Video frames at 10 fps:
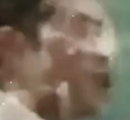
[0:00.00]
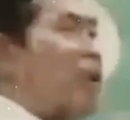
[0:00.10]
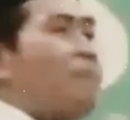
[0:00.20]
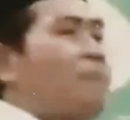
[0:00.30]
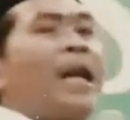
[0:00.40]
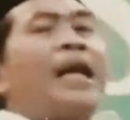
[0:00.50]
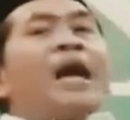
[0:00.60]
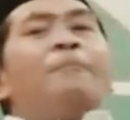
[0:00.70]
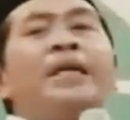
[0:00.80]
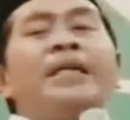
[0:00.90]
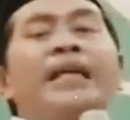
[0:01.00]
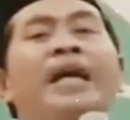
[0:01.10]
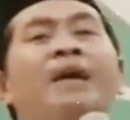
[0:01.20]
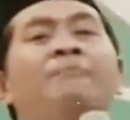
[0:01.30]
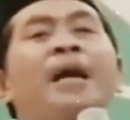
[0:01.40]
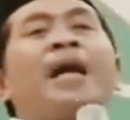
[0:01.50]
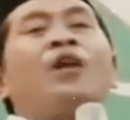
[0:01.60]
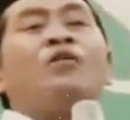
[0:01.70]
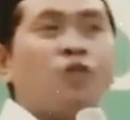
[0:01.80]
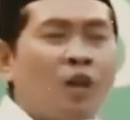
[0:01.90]
para nabi dan para
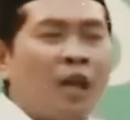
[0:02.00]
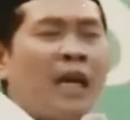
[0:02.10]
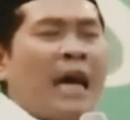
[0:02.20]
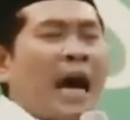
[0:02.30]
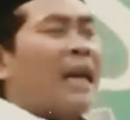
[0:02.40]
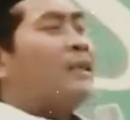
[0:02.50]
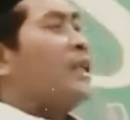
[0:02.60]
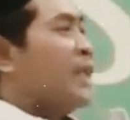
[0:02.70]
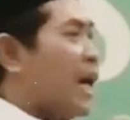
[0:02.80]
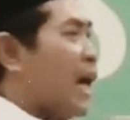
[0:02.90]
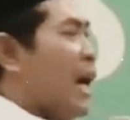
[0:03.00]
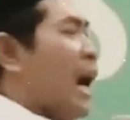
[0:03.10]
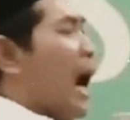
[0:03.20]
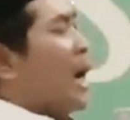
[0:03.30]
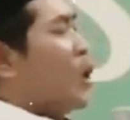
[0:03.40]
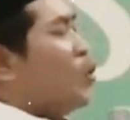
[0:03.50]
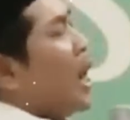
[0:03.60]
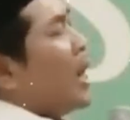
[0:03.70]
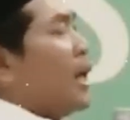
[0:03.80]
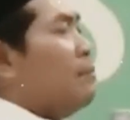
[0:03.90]
rasul Artinya aku
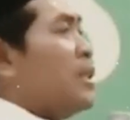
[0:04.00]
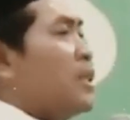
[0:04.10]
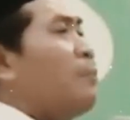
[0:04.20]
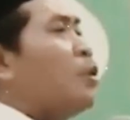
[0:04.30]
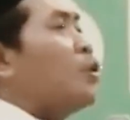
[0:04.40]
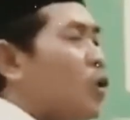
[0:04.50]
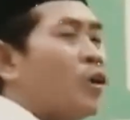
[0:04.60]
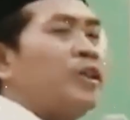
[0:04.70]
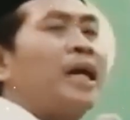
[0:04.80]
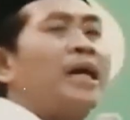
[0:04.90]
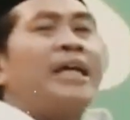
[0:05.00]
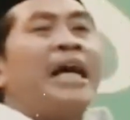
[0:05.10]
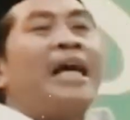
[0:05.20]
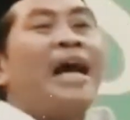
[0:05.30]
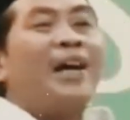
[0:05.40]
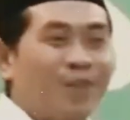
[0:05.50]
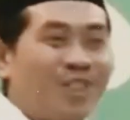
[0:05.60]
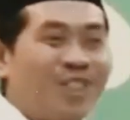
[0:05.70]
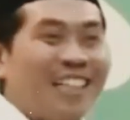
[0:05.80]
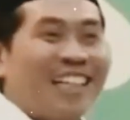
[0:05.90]
akan mencabut rohnya dengan
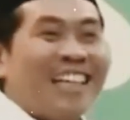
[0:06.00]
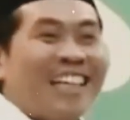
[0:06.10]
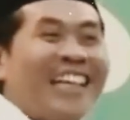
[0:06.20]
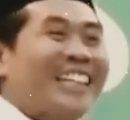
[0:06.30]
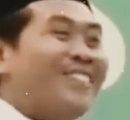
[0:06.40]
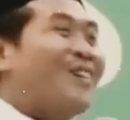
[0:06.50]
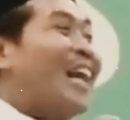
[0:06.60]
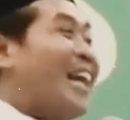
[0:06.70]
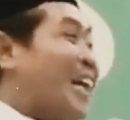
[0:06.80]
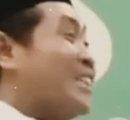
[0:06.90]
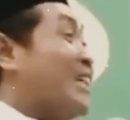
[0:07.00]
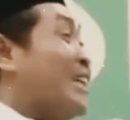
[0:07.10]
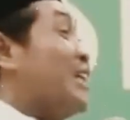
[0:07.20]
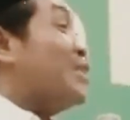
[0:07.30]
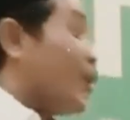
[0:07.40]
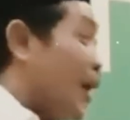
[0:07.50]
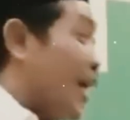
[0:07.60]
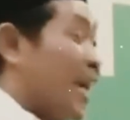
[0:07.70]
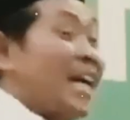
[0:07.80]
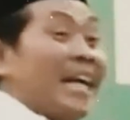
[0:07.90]
halus dadi malaikat Israel
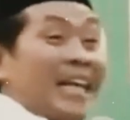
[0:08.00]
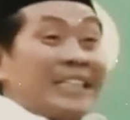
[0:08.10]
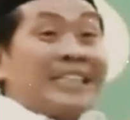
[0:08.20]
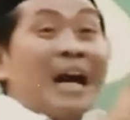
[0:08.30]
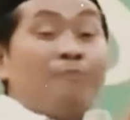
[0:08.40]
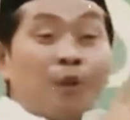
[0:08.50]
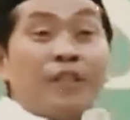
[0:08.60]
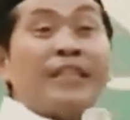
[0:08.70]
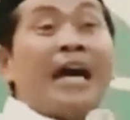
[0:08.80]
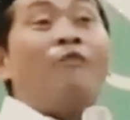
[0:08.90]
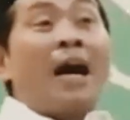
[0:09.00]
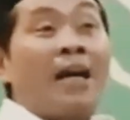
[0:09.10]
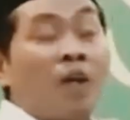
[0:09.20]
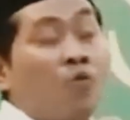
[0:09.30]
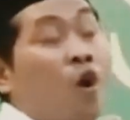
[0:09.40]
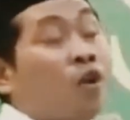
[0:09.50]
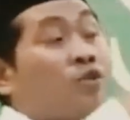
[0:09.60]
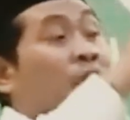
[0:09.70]
nek jabut nyawane wong sing